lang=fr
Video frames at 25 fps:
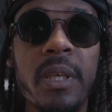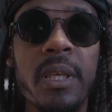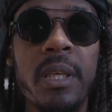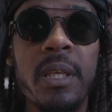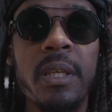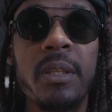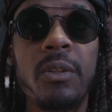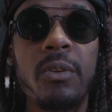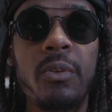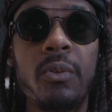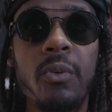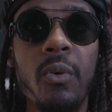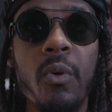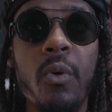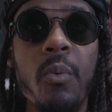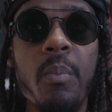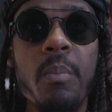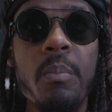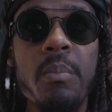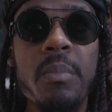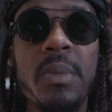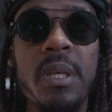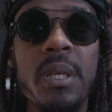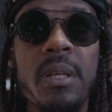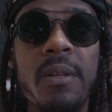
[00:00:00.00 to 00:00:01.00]
et
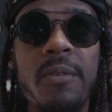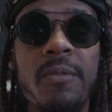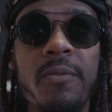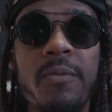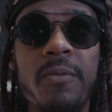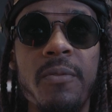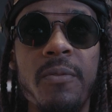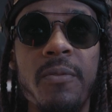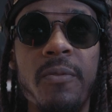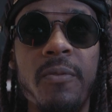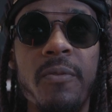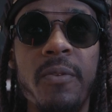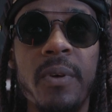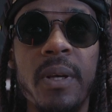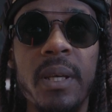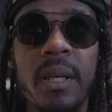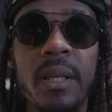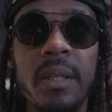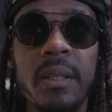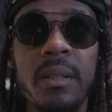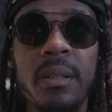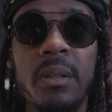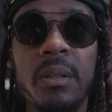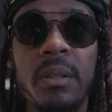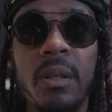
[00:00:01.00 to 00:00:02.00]

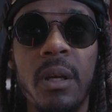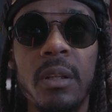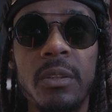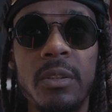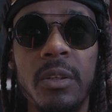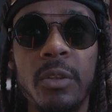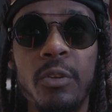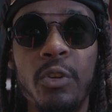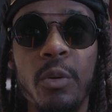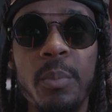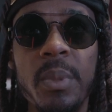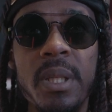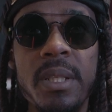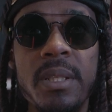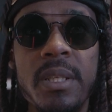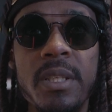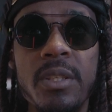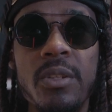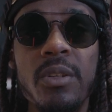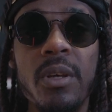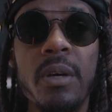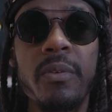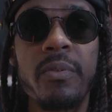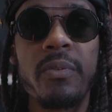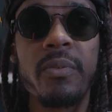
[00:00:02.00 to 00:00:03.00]
2020, non, entre
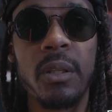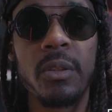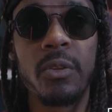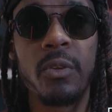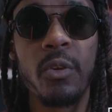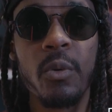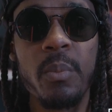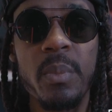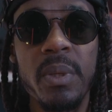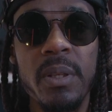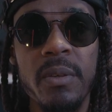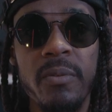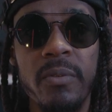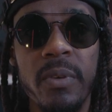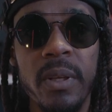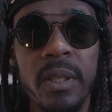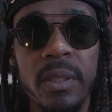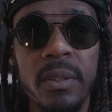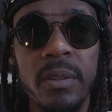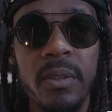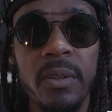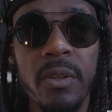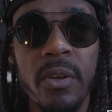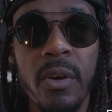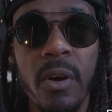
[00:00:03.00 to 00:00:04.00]
2019
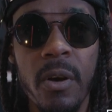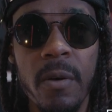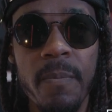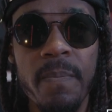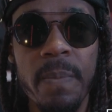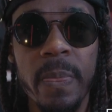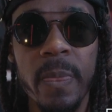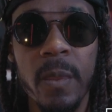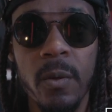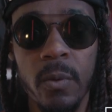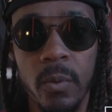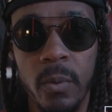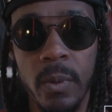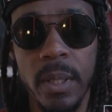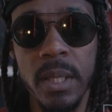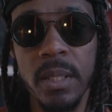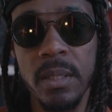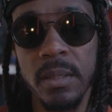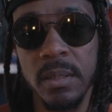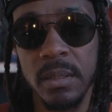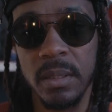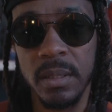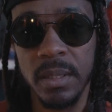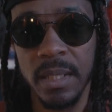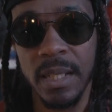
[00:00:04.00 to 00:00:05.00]
2021, ouais,
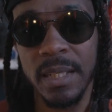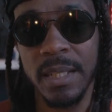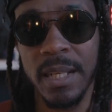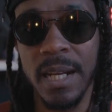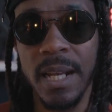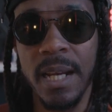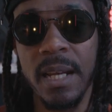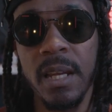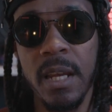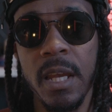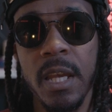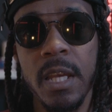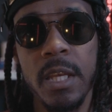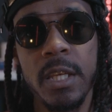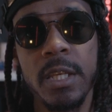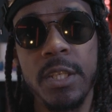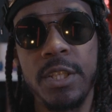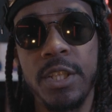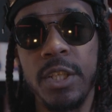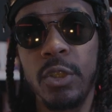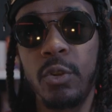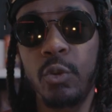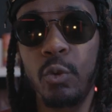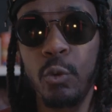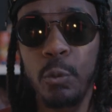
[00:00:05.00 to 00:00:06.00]
ces années-là,
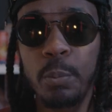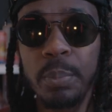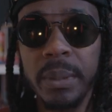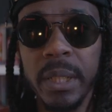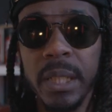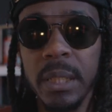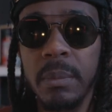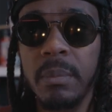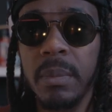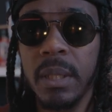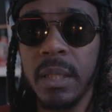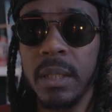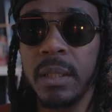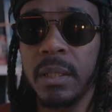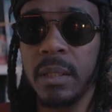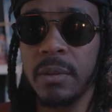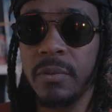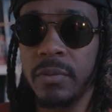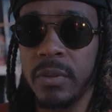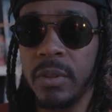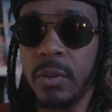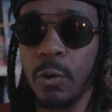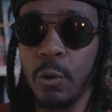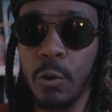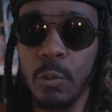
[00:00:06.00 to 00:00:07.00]
j'ai supprimé des
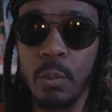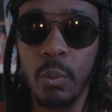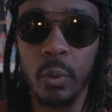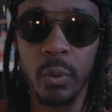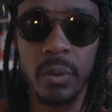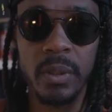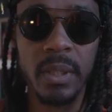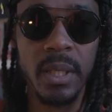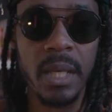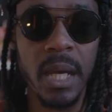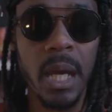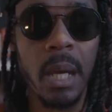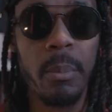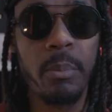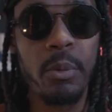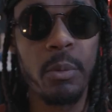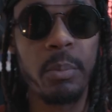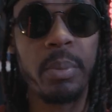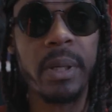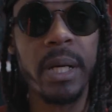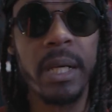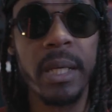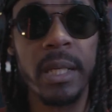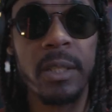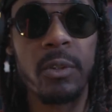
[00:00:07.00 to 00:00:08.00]
vidéos montées à, peu
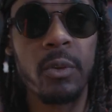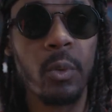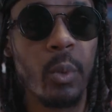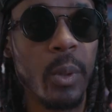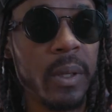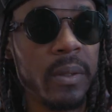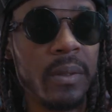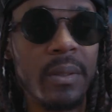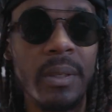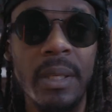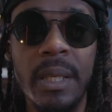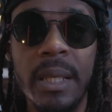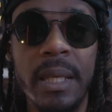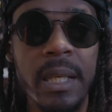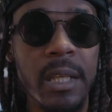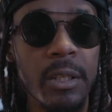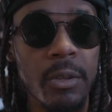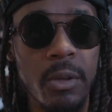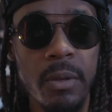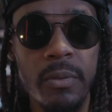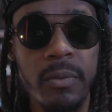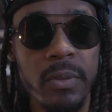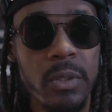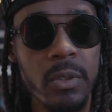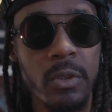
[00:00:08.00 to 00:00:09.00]
près 300 et
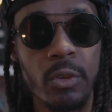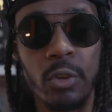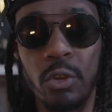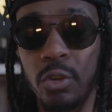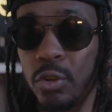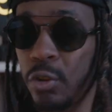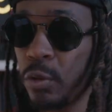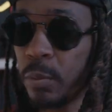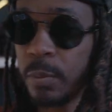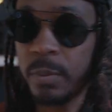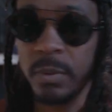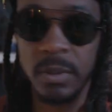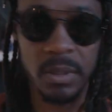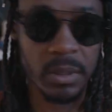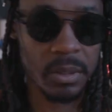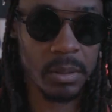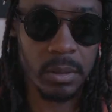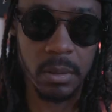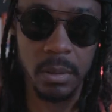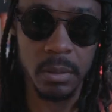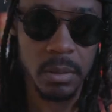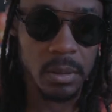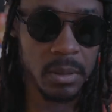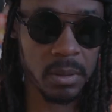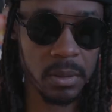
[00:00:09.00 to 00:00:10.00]
quelques vidéos, je te,
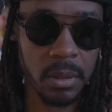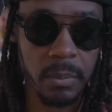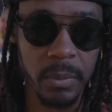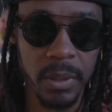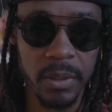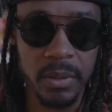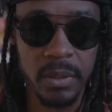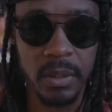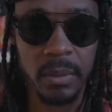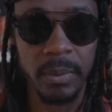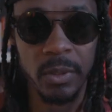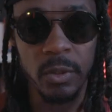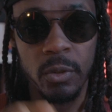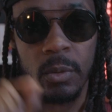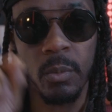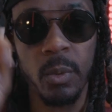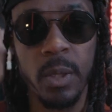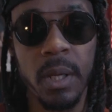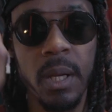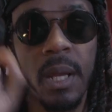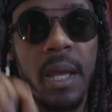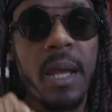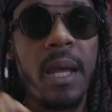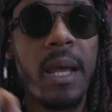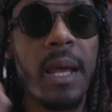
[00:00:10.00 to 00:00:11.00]
sens sans mentir, parce que
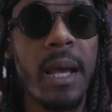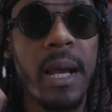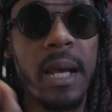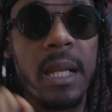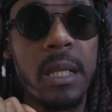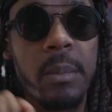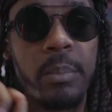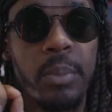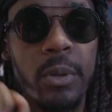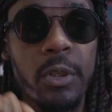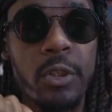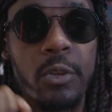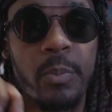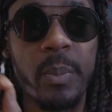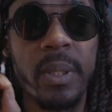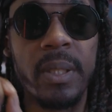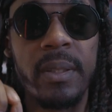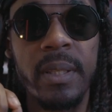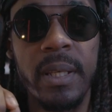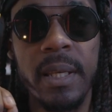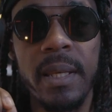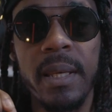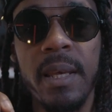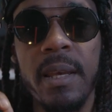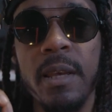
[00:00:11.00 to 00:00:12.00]
moi, à l'époque, je
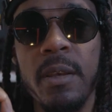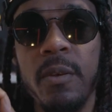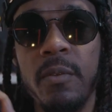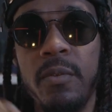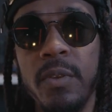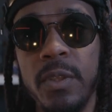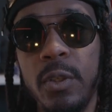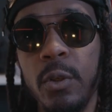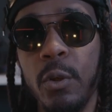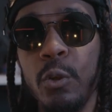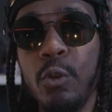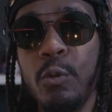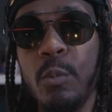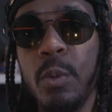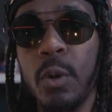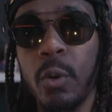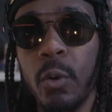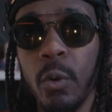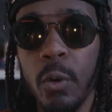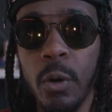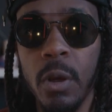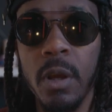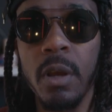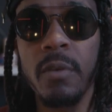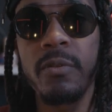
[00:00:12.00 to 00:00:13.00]
mettais vidéo
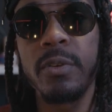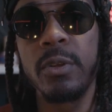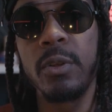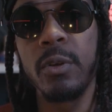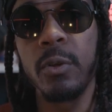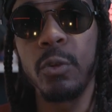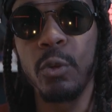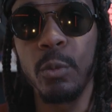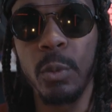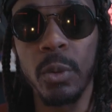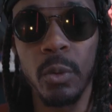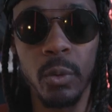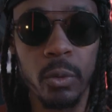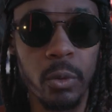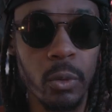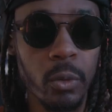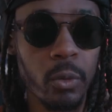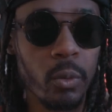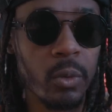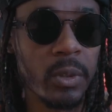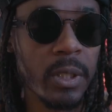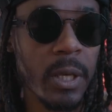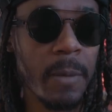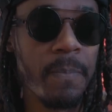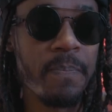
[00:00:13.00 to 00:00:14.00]
numéro 1, vidéo numéro 2,
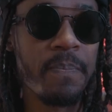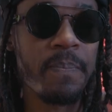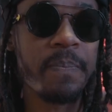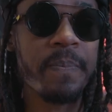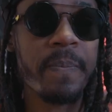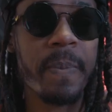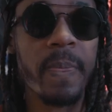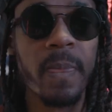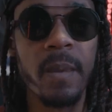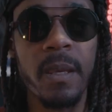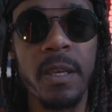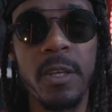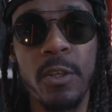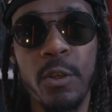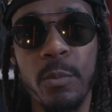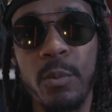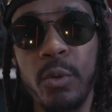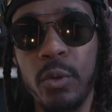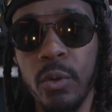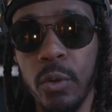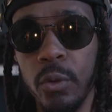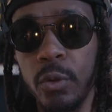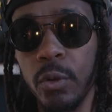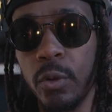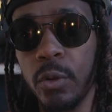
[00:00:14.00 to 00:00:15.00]
tout ça et je me
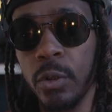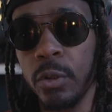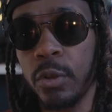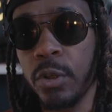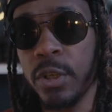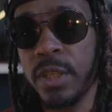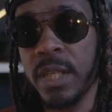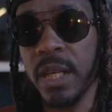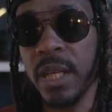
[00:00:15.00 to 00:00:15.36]
suis rendu compte que